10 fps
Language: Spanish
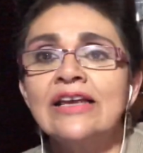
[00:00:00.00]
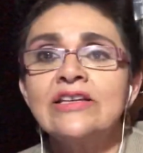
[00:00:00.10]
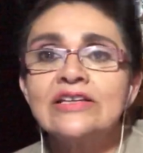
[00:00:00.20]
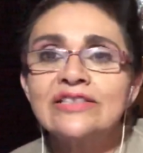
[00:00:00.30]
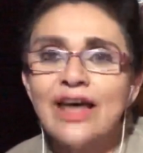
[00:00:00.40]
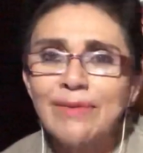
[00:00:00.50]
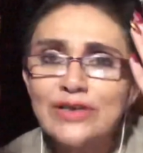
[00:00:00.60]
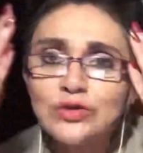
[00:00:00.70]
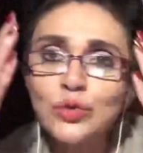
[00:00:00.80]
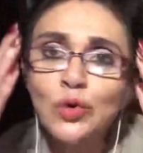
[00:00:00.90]
Estaba
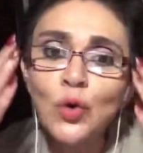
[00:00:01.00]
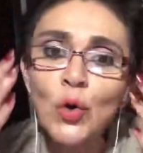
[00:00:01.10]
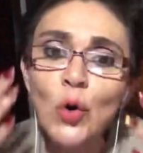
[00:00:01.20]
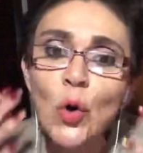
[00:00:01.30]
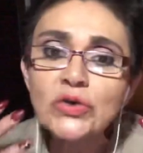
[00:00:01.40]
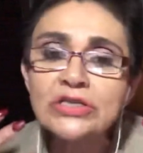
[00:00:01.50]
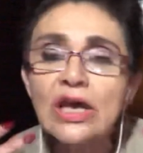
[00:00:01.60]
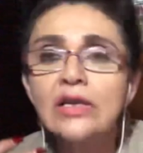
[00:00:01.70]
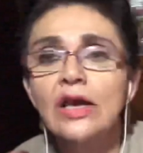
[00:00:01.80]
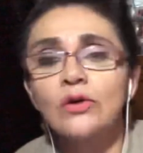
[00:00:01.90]

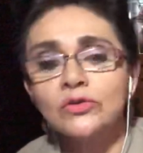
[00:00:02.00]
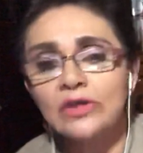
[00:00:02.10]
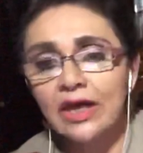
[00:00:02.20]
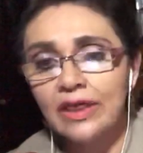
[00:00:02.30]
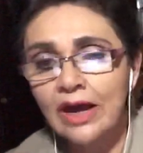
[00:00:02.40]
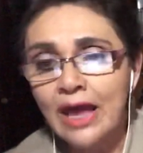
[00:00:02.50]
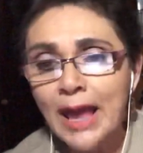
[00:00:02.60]
sudorosa y agotada,